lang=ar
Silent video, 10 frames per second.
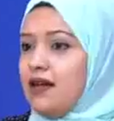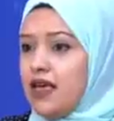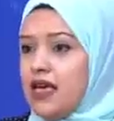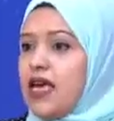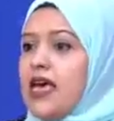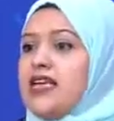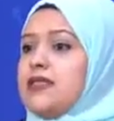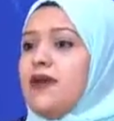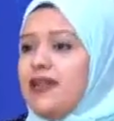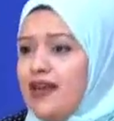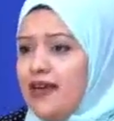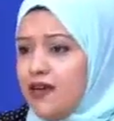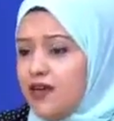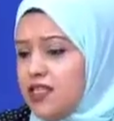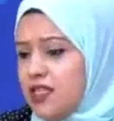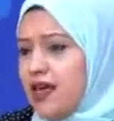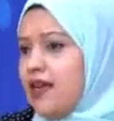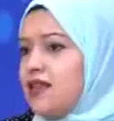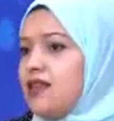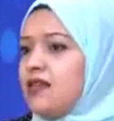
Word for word: يعني يعني حضرتك لما, لما نقع في